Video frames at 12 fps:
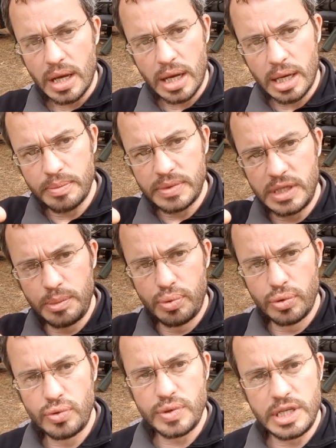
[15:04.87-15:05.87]
un petit
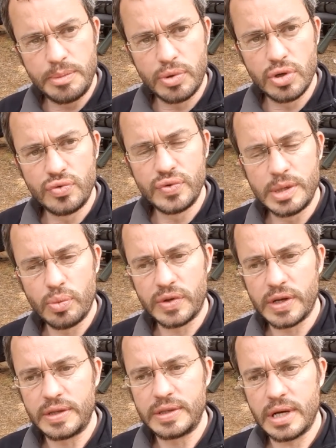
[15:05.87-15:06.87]
peu du dip que je vous ai
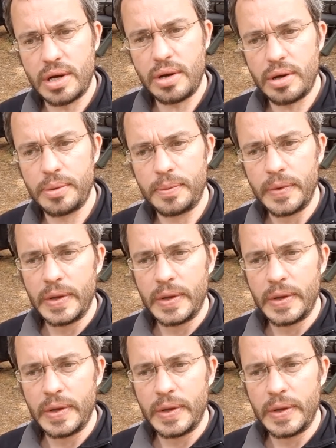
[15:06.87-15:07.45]
montré tout à l'heure.